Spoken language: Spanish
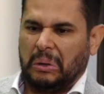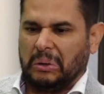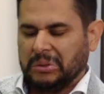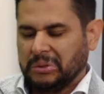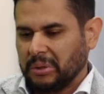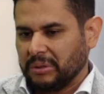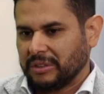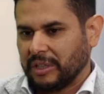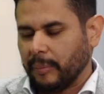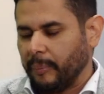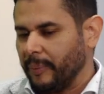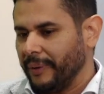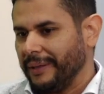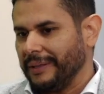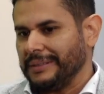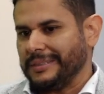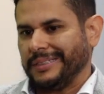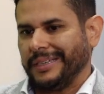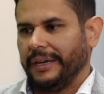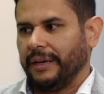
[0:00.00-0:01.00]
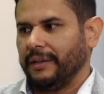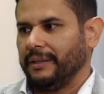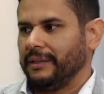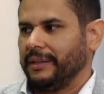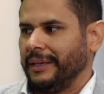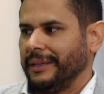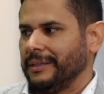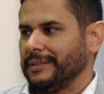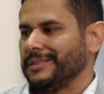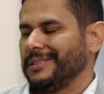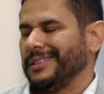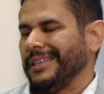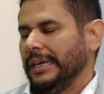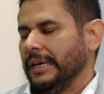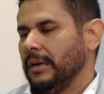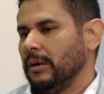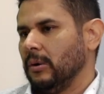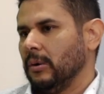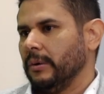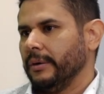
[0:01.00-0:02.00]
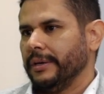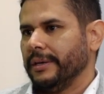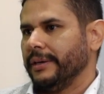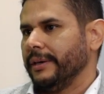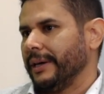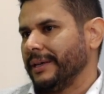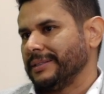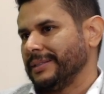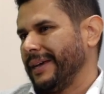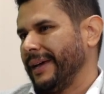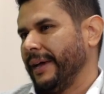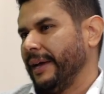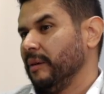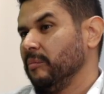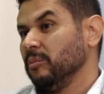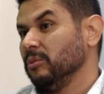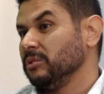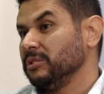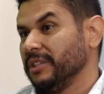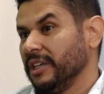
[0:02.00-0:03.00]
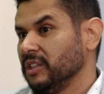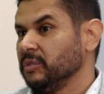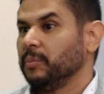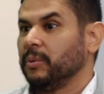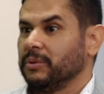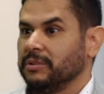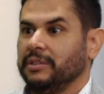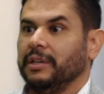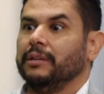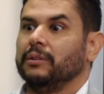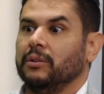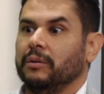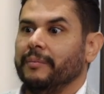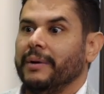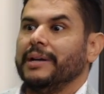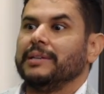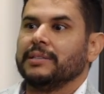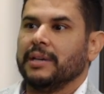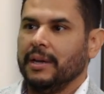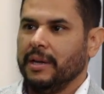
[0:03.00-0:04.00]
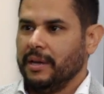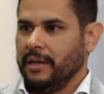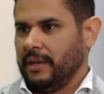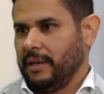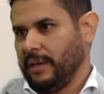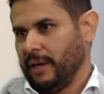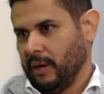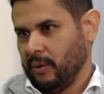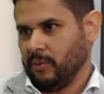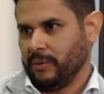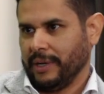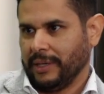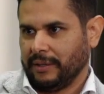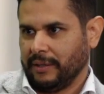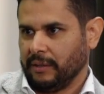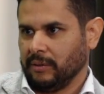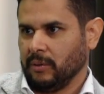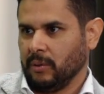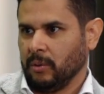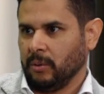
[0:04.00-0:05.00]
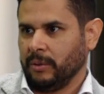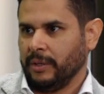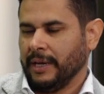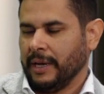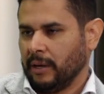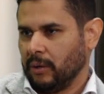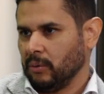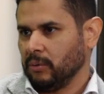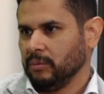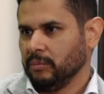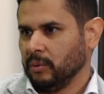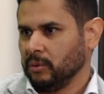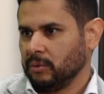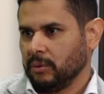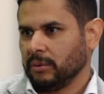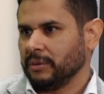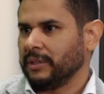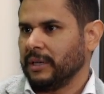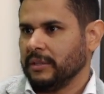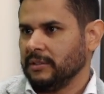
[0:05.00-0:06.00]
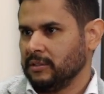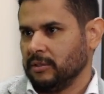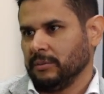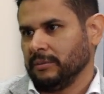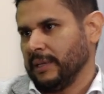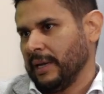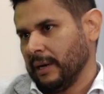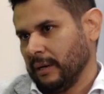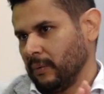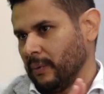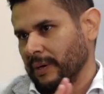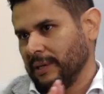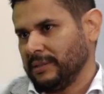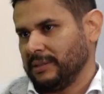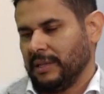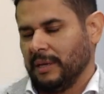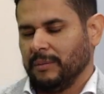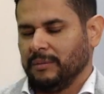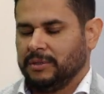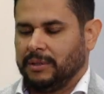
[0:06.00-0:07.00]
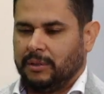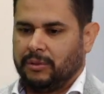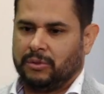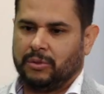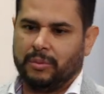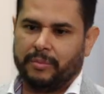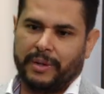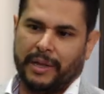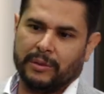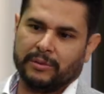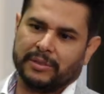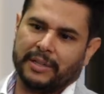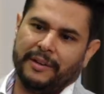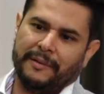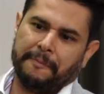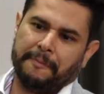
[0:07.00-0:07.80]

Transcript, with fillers: Costos que pueden ser entre 5 y exageremos 10% más que una tecnología con un motor tradicional al cual estábamos acostumbrados